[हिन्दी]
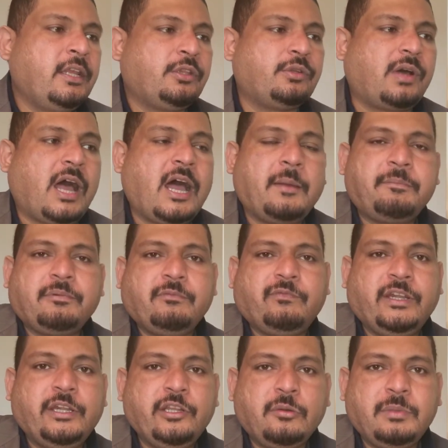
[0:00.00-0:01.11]
तो आप
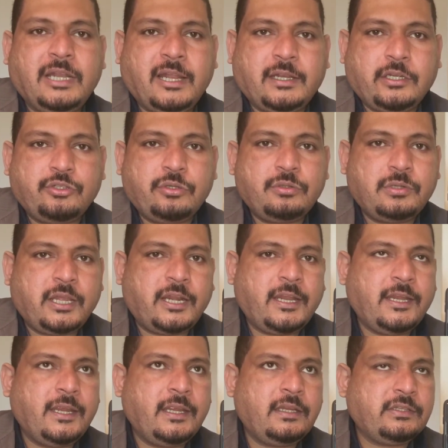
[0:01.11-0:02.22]
वीडियो बनाना शुरू
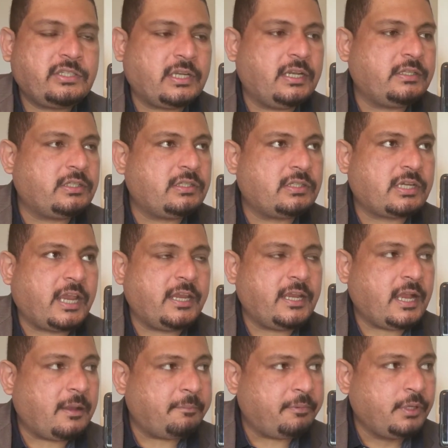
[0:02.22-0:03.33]
करेंगे चल चाहे
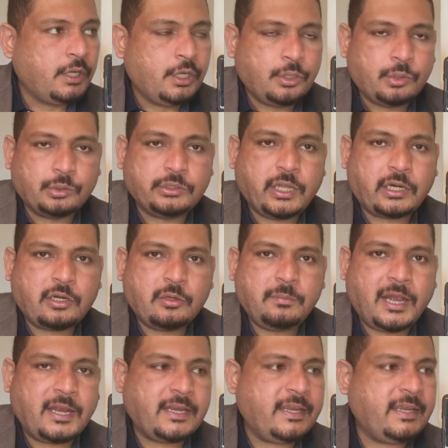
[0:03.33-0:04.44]
आप उधर को
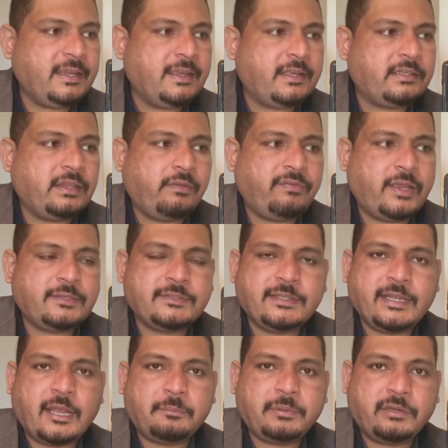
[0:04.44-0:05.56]
भागे एक दफ़ा
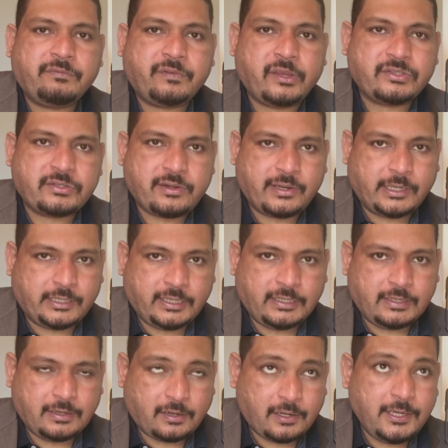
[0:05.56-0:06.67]
इसने आपकी फेस ट्रैकिंग
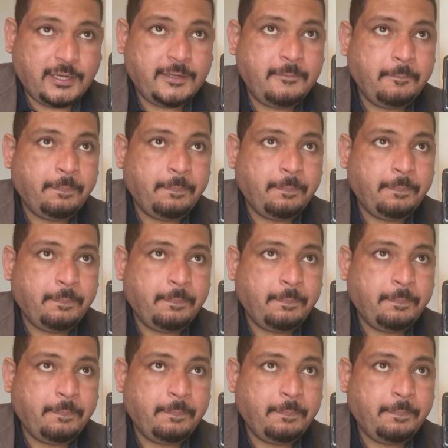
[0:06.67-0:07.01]
कर ली